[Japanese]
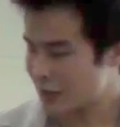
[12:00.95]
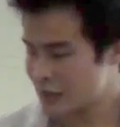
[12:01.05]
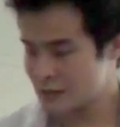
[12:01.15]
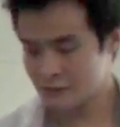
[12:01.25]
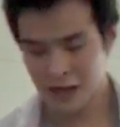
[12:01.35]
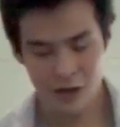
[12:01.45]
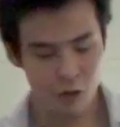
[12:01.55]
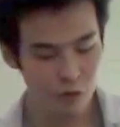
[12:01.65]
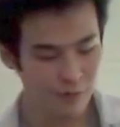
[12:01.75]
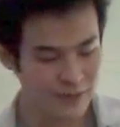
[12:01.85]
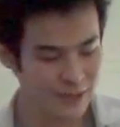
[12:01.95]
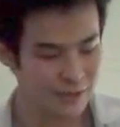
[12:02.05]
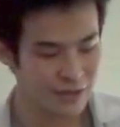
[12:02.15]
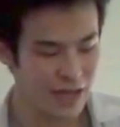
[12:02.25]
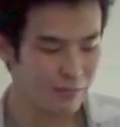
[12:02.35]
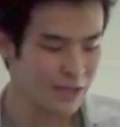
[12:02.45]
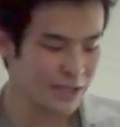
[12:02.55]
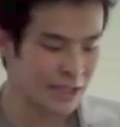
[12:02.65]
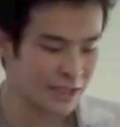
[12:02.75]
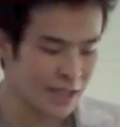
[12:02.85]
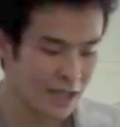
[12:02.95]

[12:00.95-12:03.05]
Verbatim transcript: の回数はコーパス中で見つかっ